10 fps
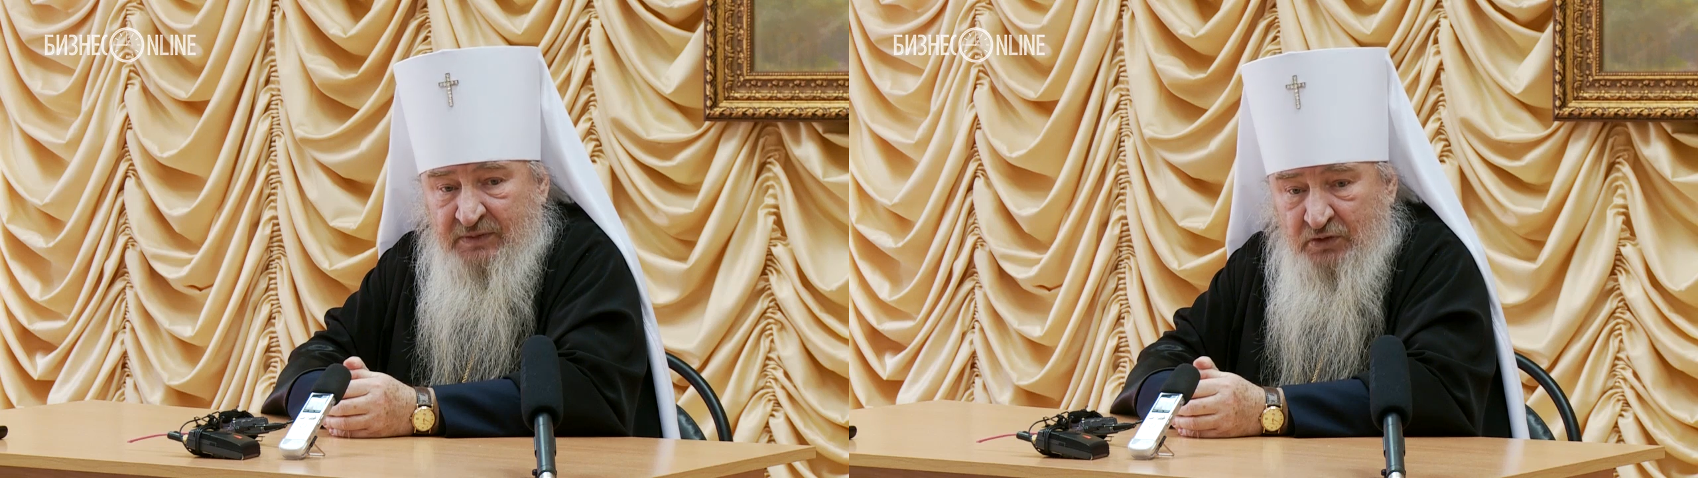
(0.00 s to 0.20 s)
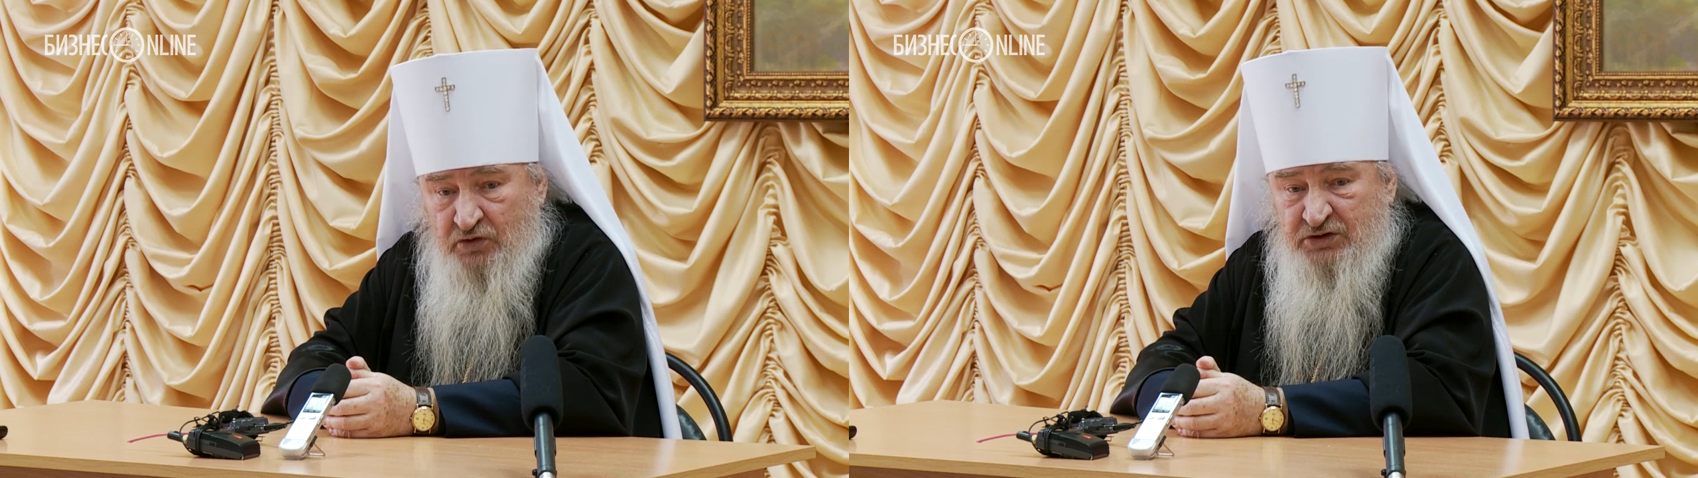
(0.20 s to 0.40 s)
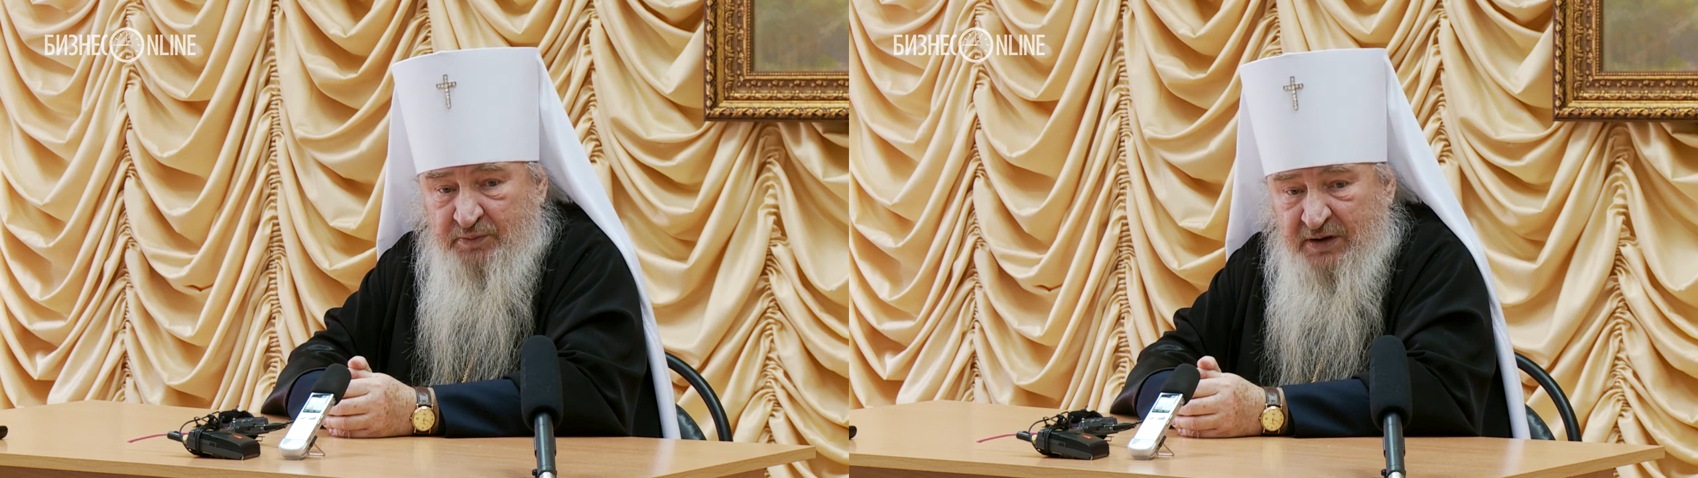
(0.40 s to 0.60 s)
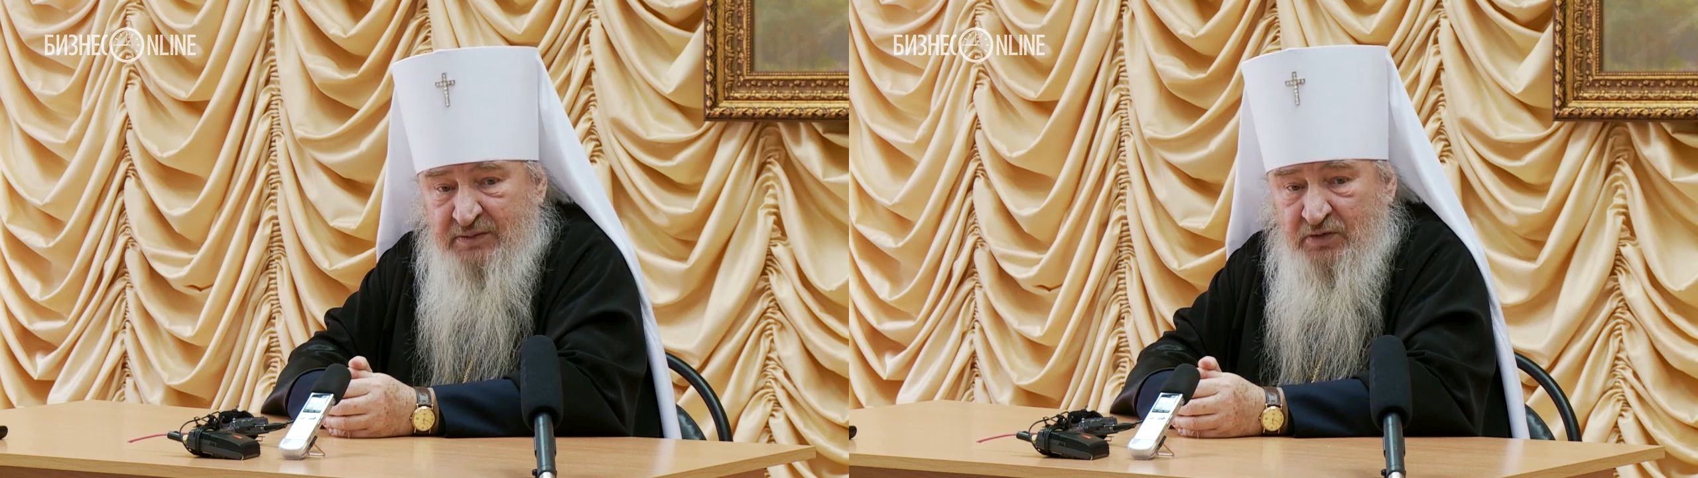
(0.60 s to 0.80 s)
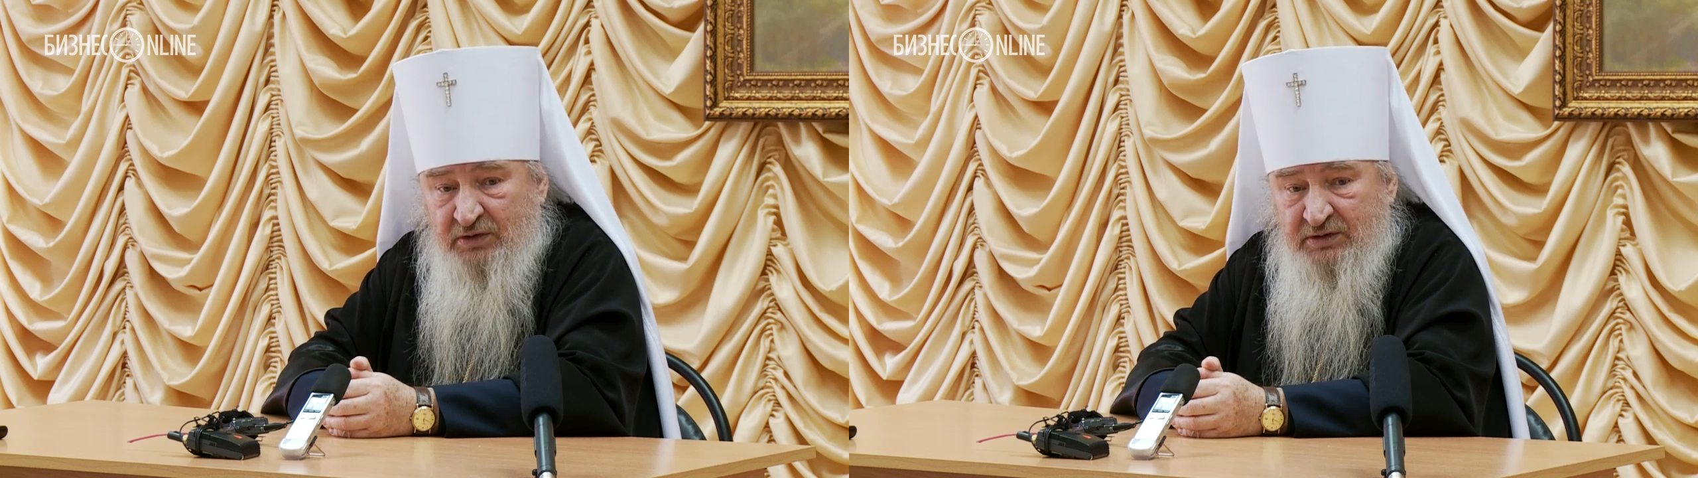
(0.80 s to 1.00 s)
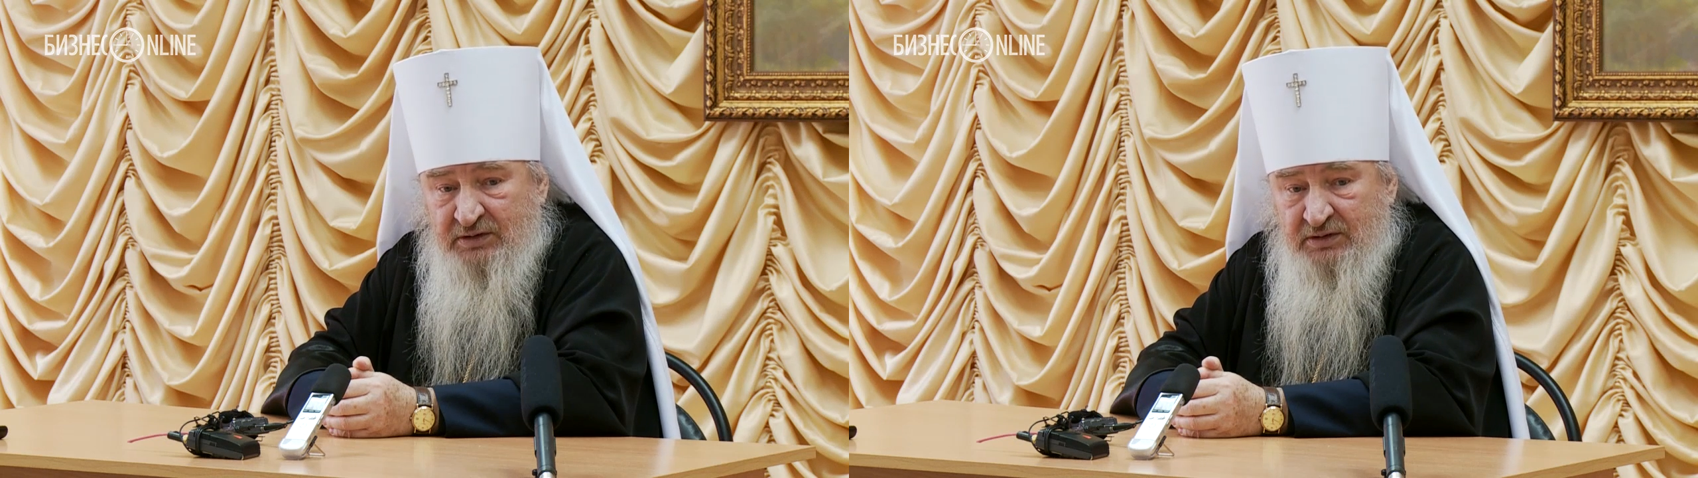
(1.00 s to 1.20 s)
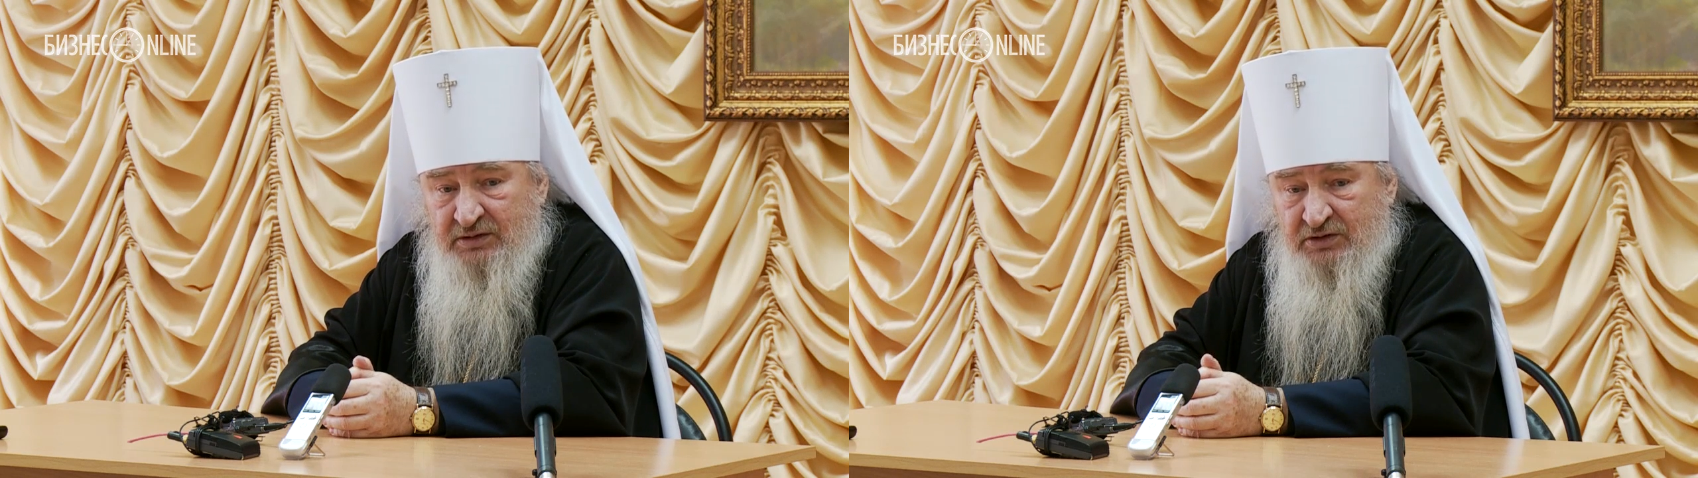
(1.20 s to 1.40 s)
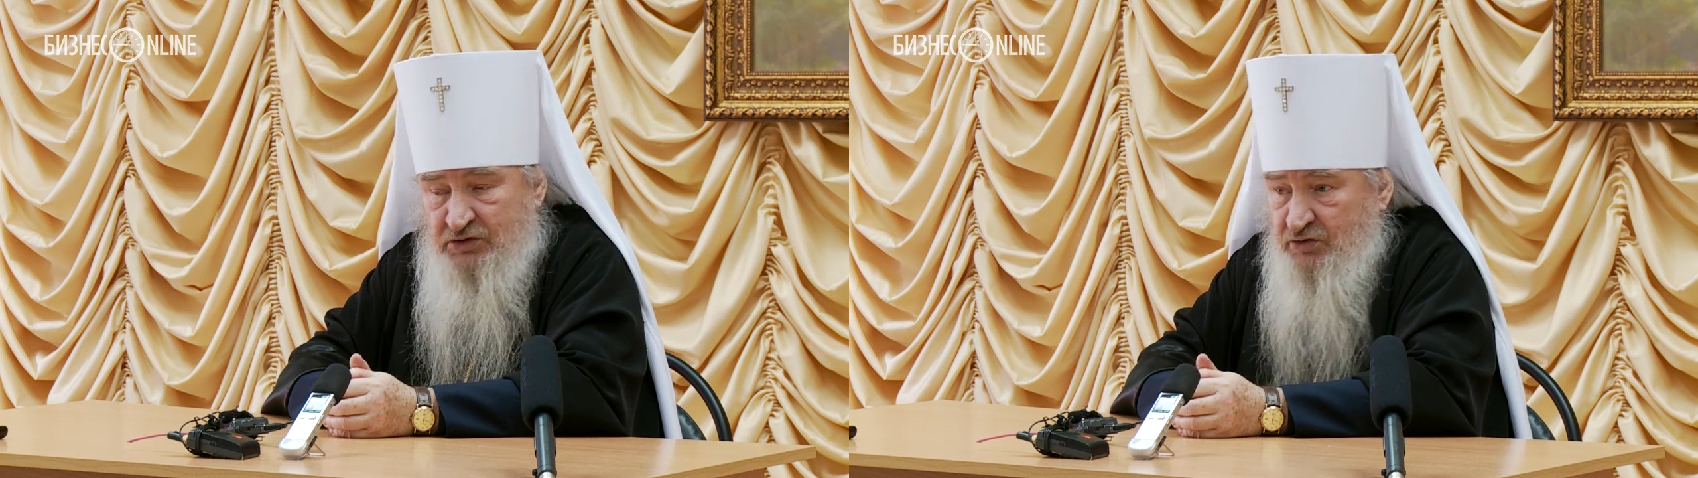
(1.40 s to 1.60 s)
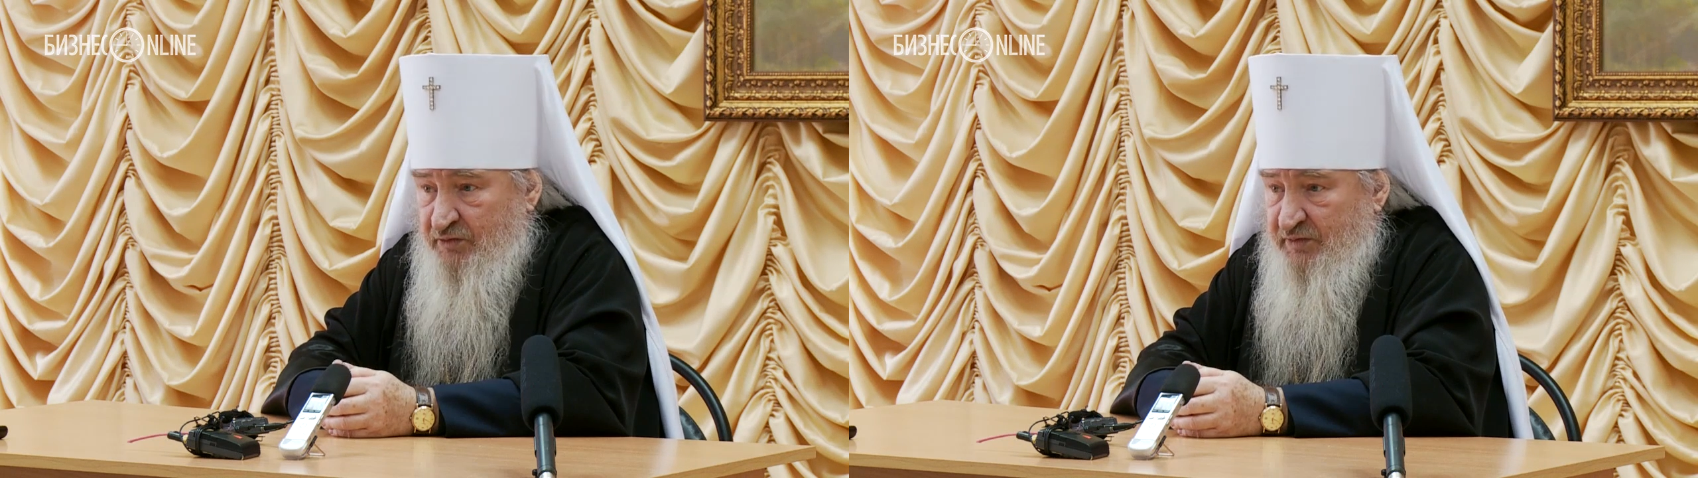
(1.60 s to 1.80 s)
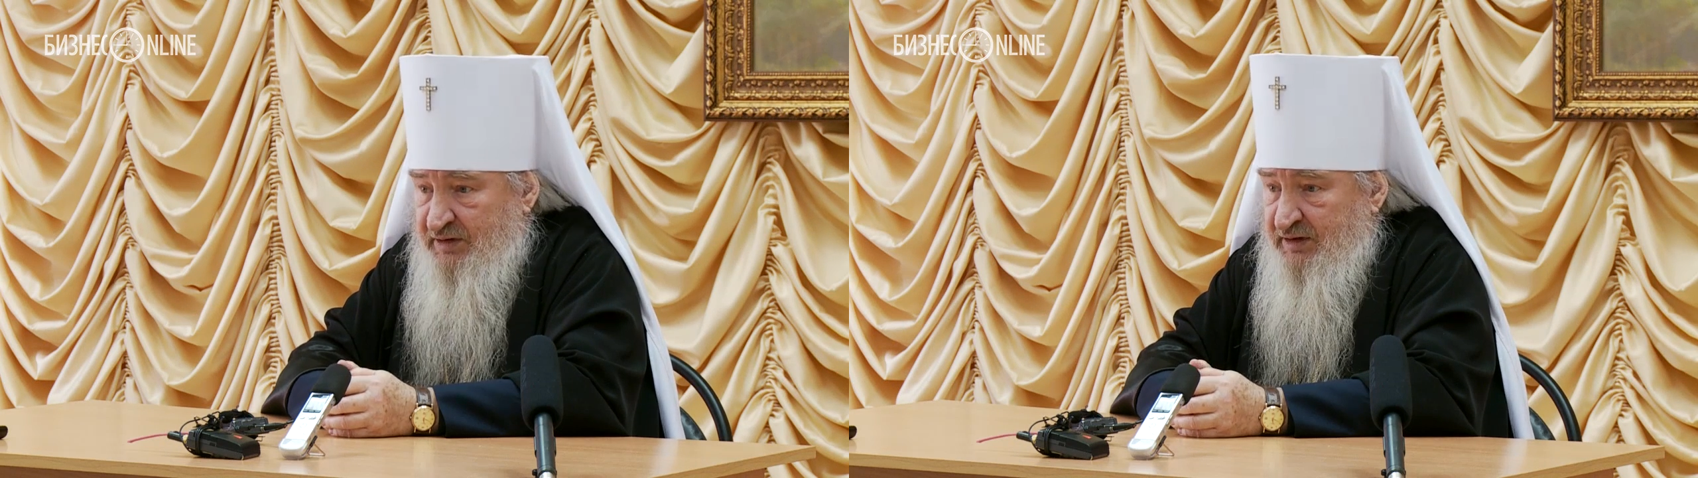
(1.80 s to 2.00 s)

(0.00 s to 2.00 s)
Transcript: тоже поймет, что вот